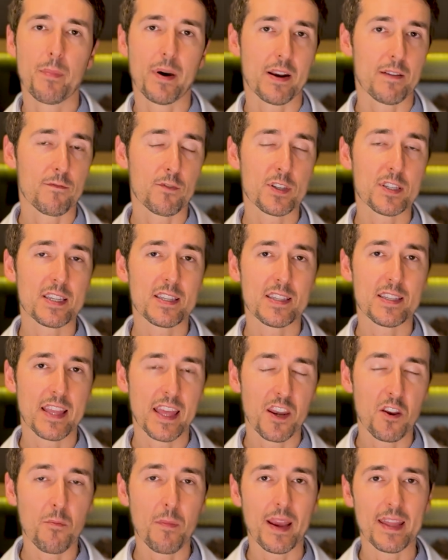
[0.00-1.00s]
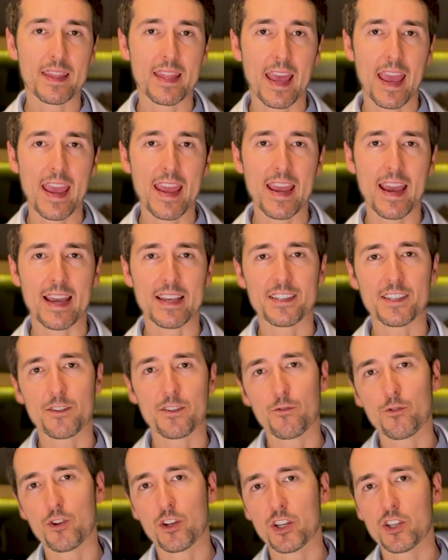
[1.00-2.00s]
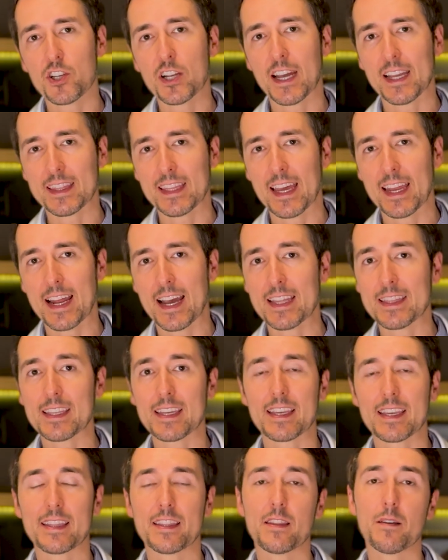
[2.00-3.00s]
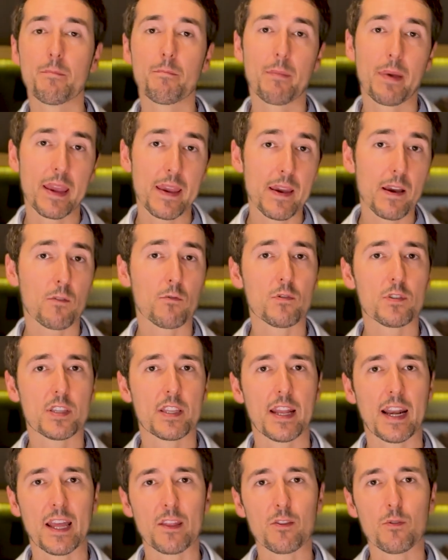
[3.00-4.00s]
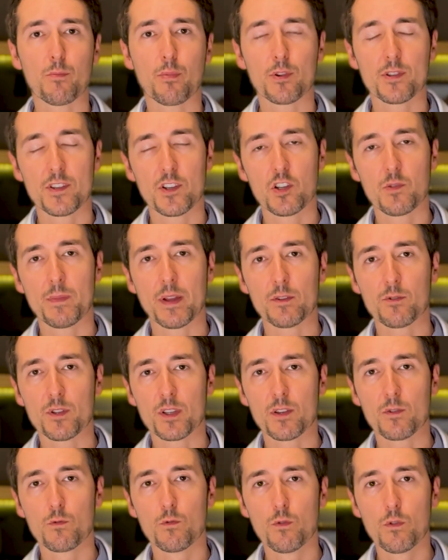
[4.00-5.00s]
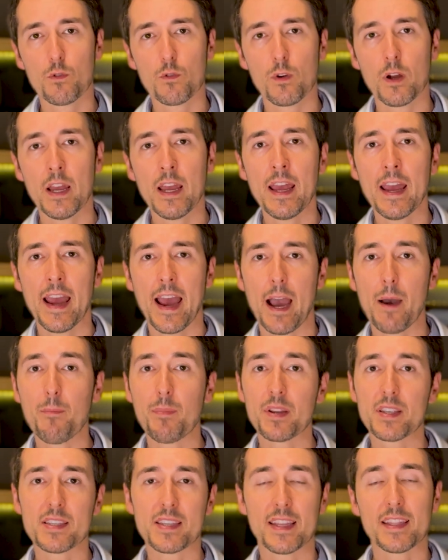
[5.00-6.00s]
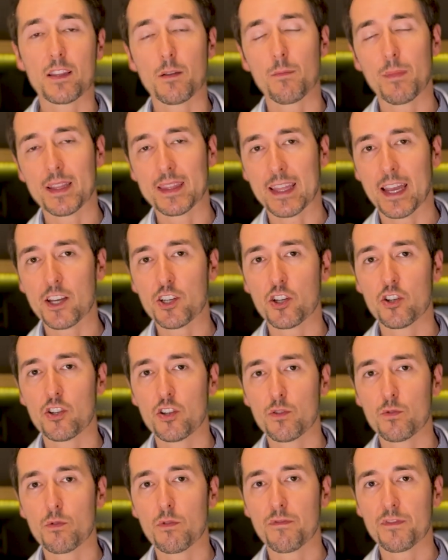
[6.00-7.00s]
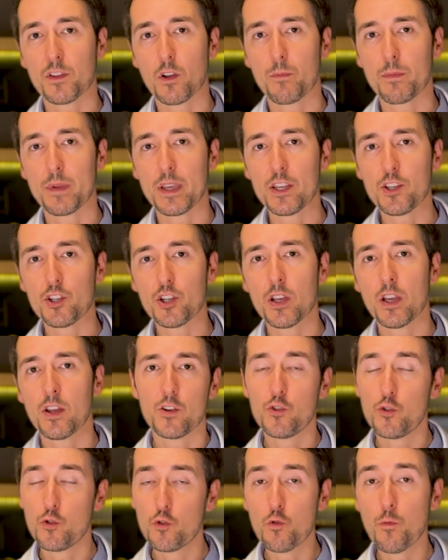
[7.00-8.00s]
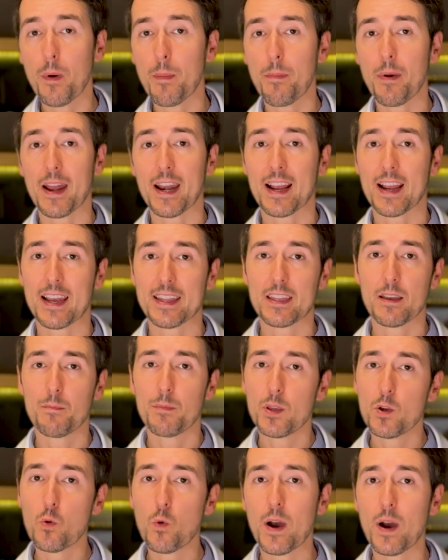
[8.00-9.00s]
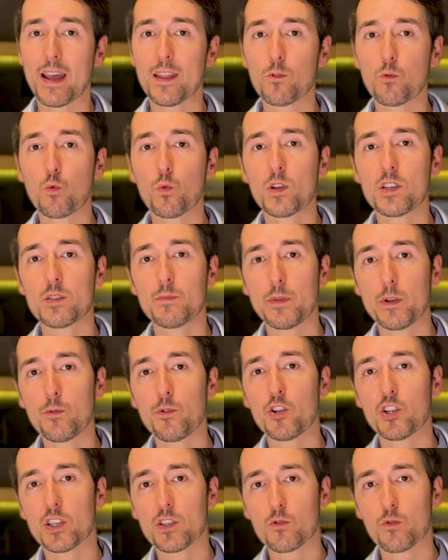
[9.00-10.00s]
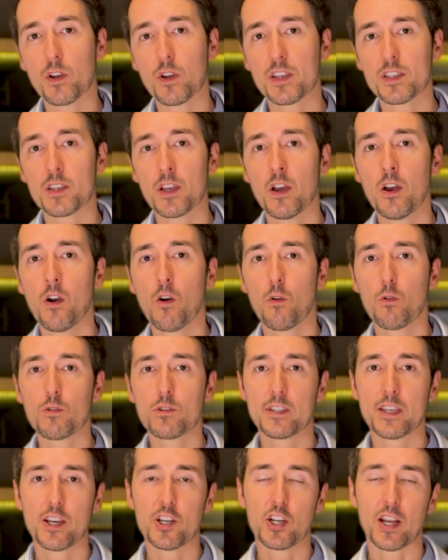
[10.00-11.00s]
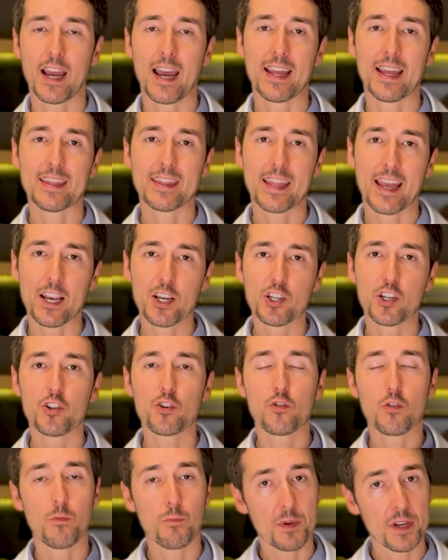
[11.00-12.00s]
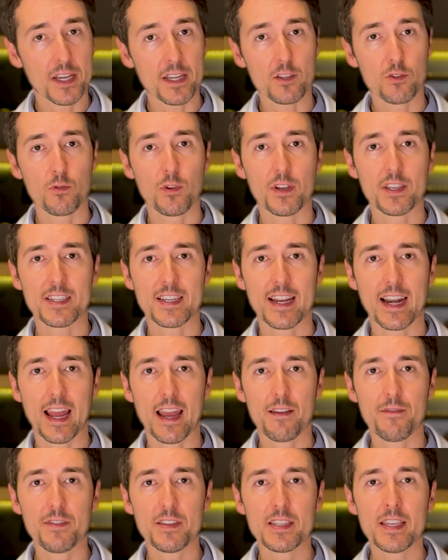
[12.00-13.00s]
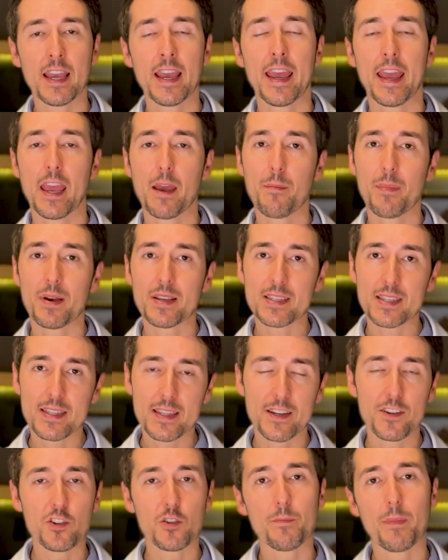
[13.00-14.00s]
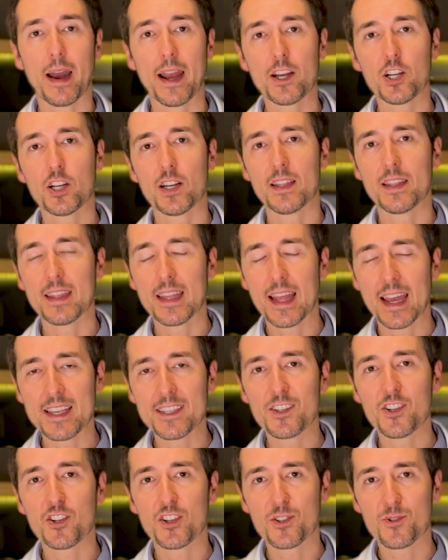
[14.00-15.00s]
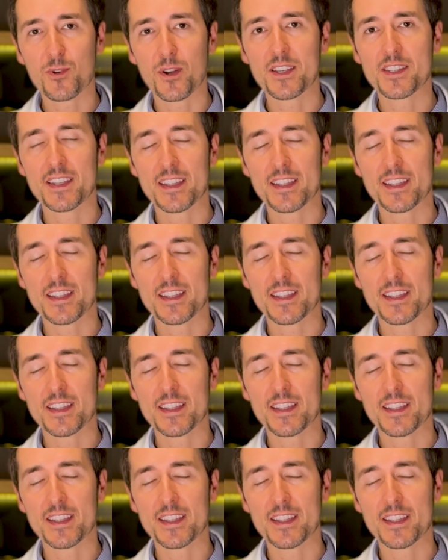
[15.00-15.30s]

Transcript: Para vocês terem uma ideia, a cirurgia de catarata, que também é considerada um procedimento seguro, apresenta uma taxa de endoftalmite de uma para cada mil a duas mil injeções, ou seja, a taxa de complicações graves é bastante baixa nas injeções